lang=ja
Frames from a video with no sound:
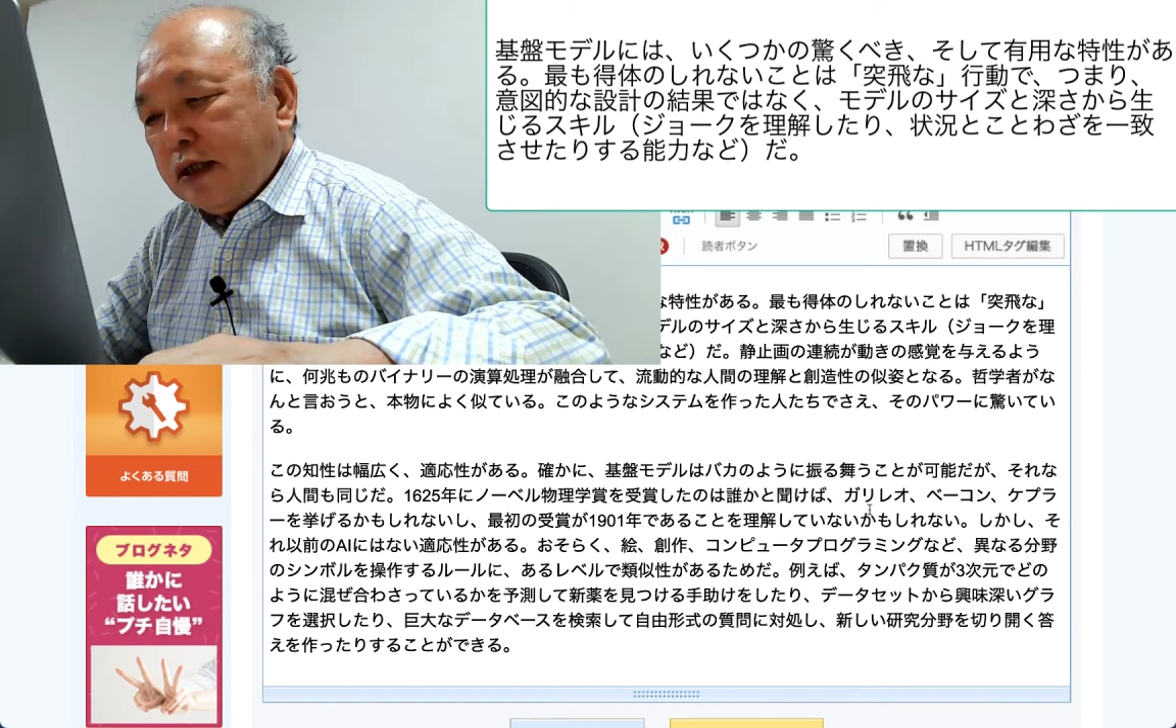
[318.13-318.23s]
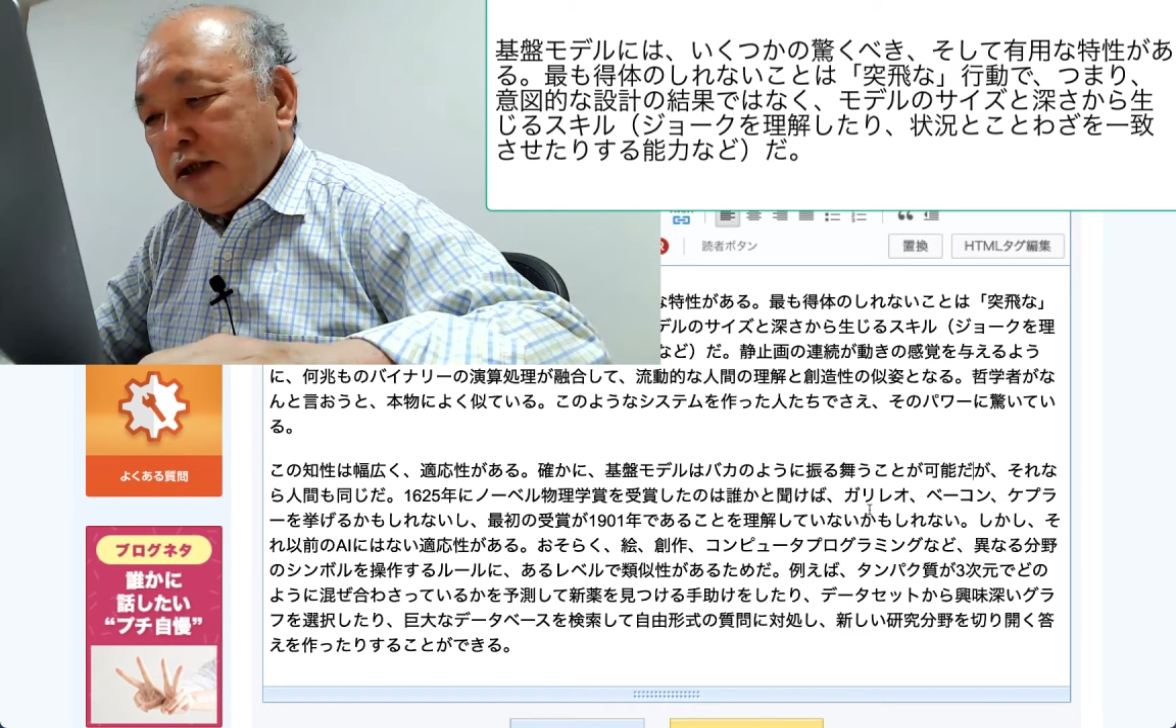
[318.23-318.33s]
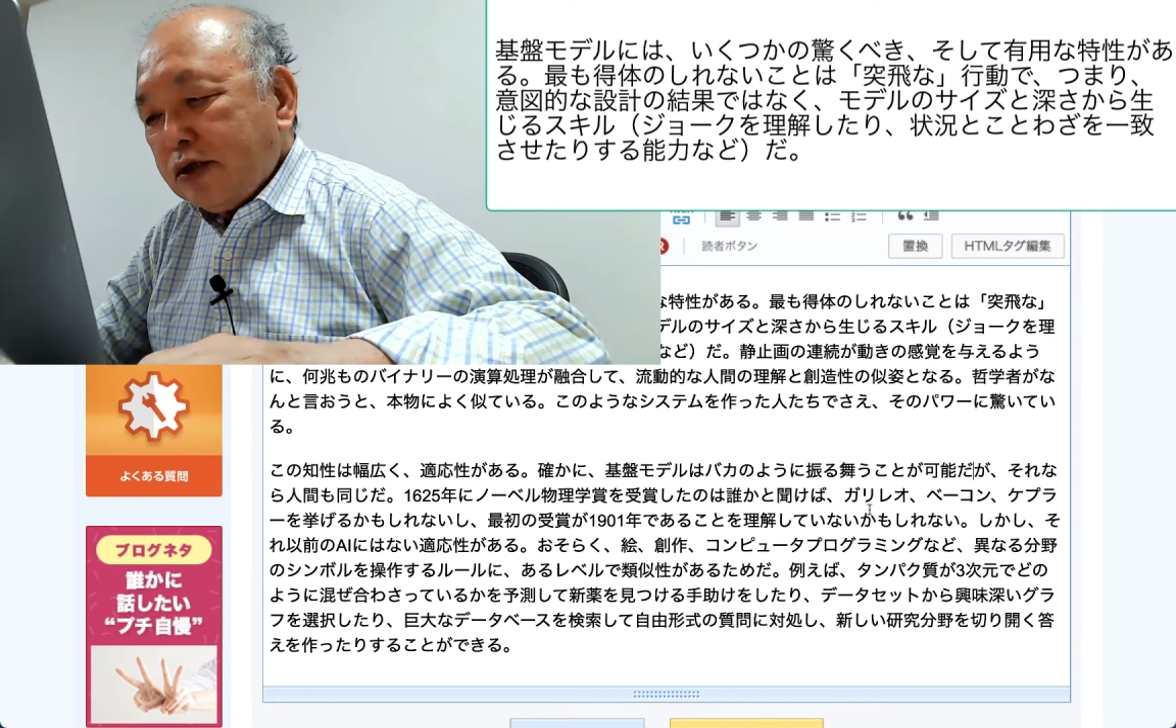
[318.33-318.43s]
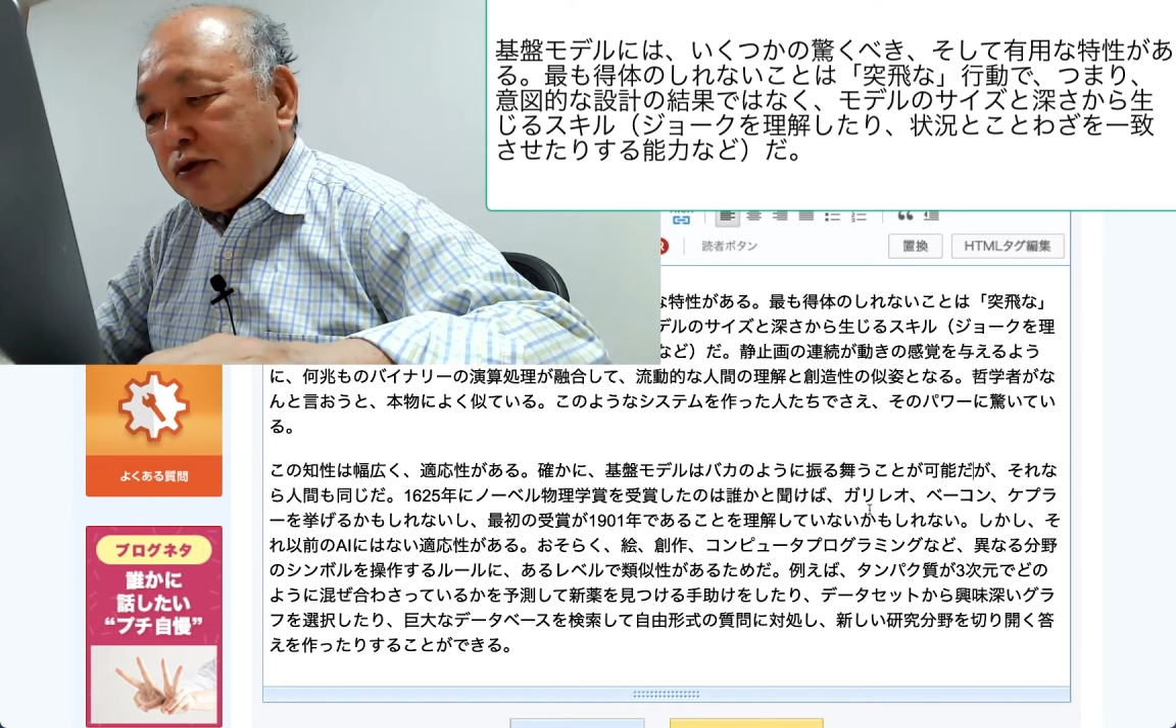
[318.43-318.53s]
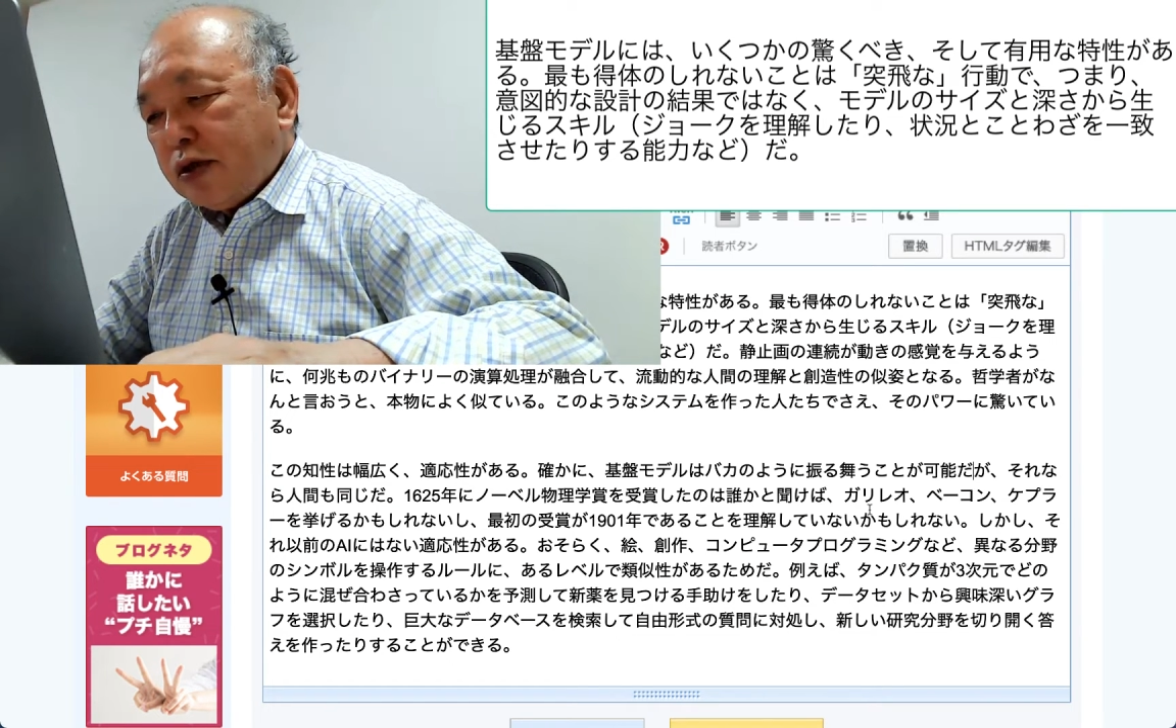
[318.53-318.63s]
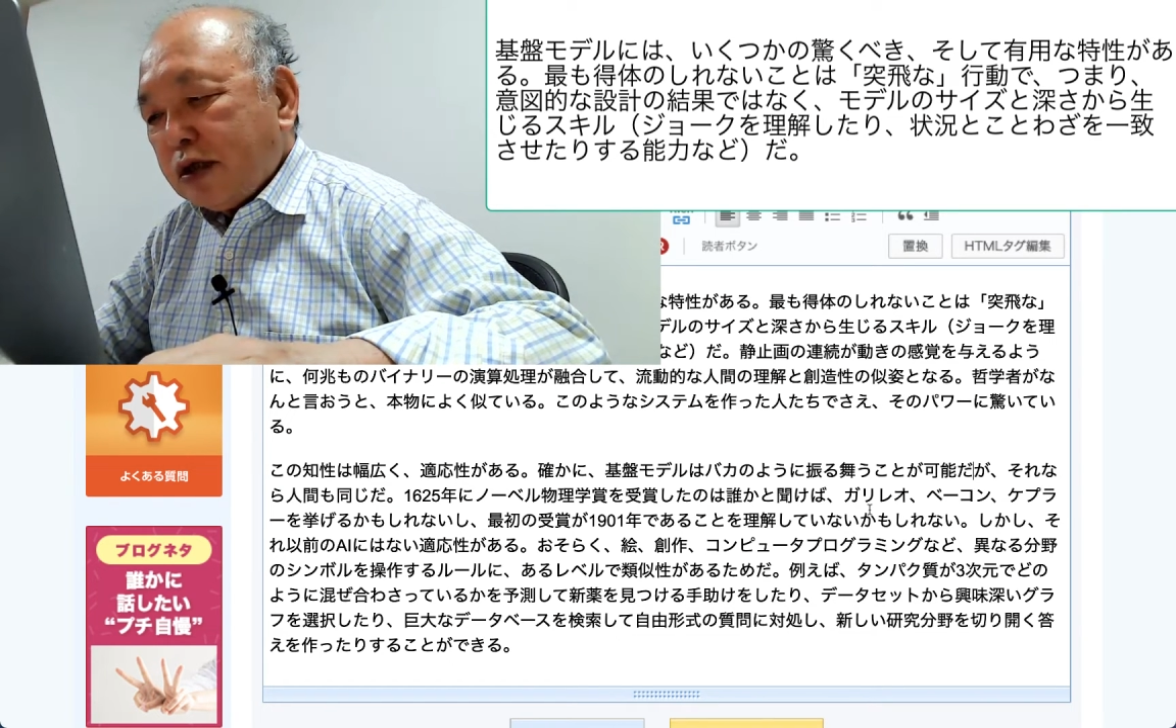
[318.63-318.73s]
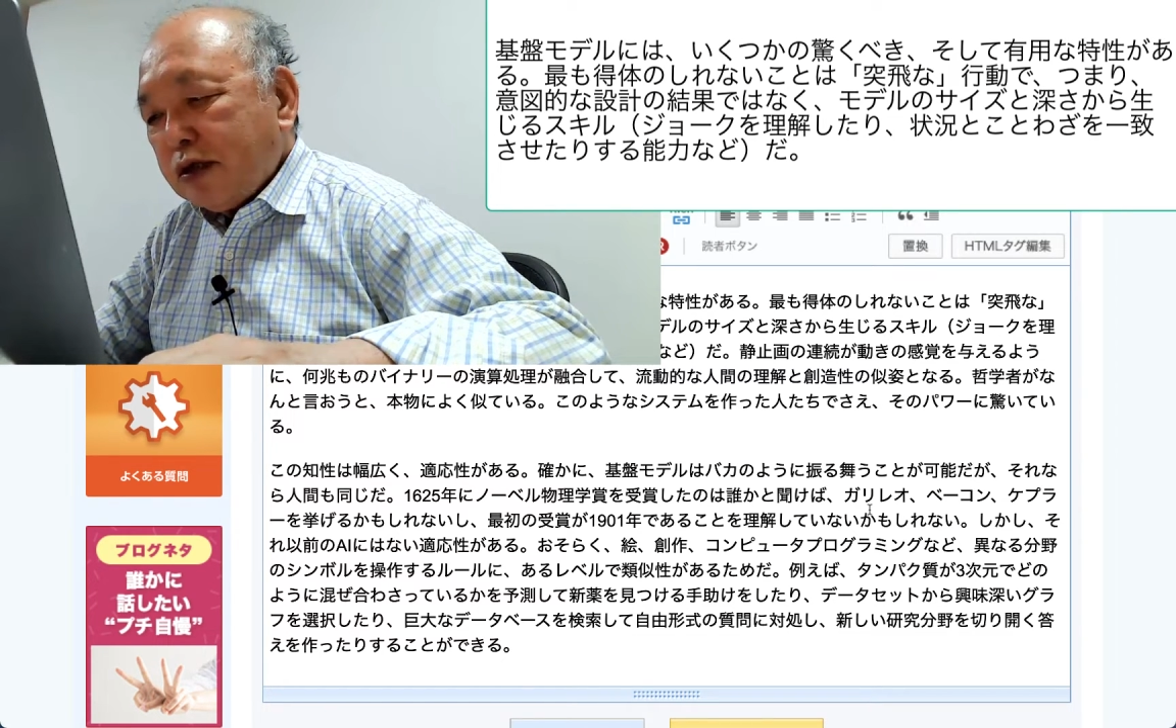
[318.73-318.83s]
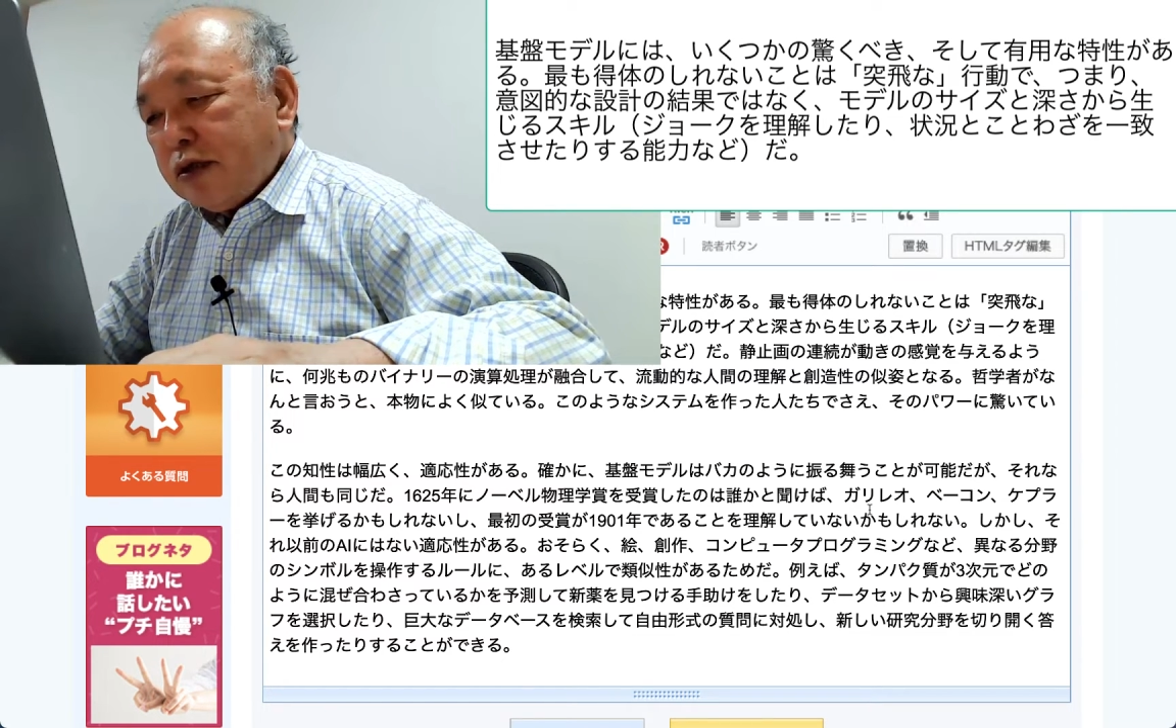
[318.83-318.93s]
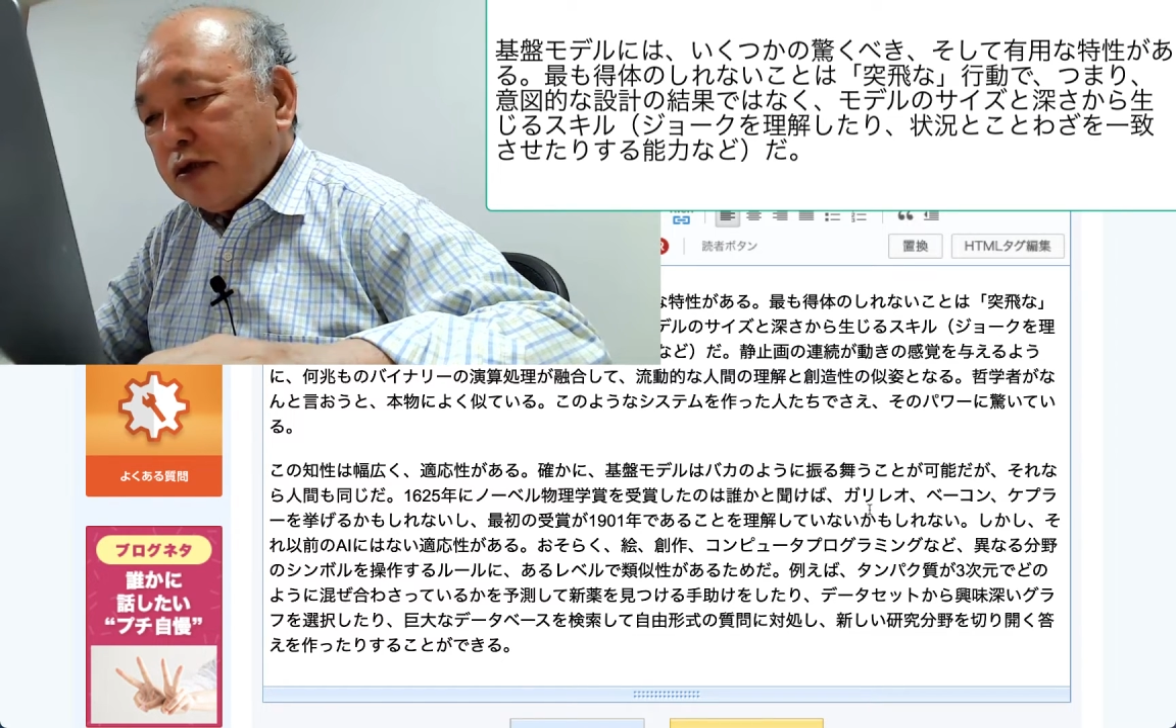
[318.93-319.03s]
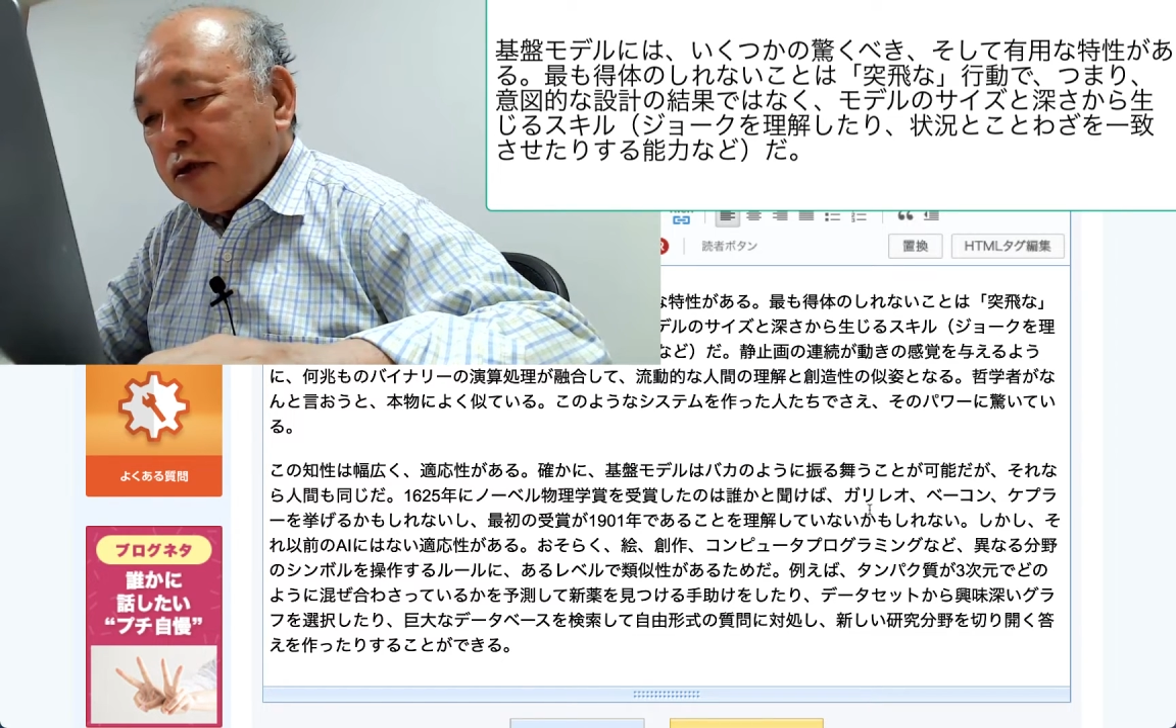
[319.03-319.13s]
人は
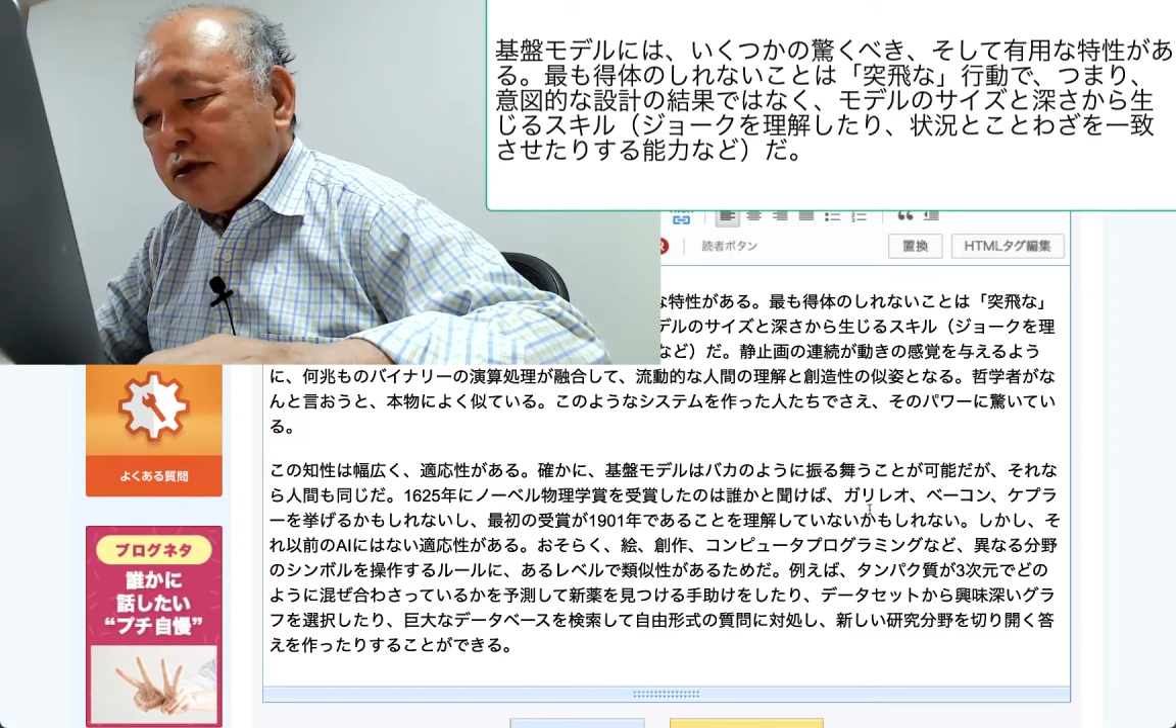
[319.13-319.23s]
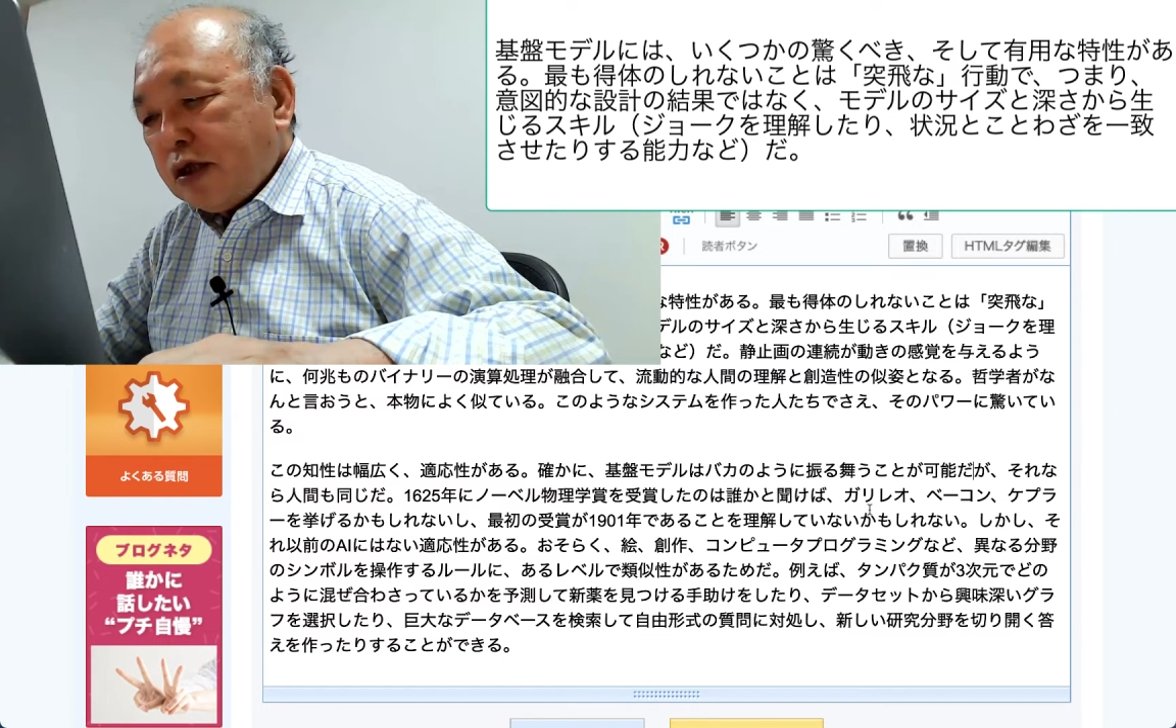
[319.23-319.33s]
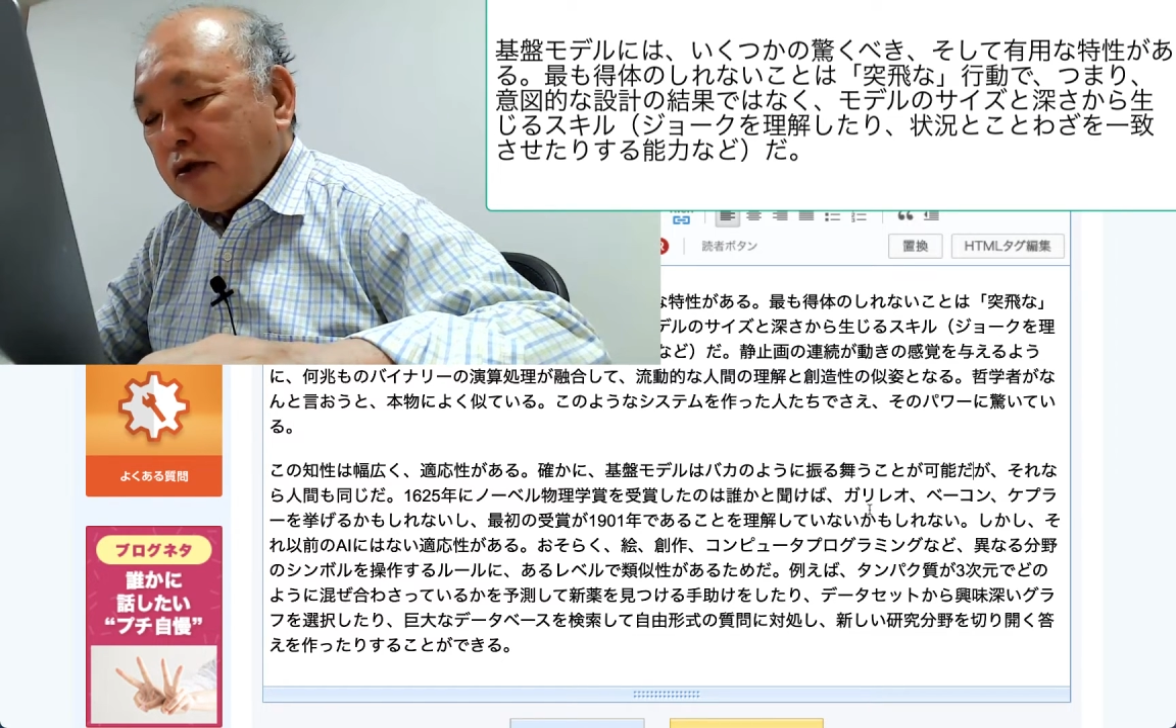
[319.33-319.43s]
した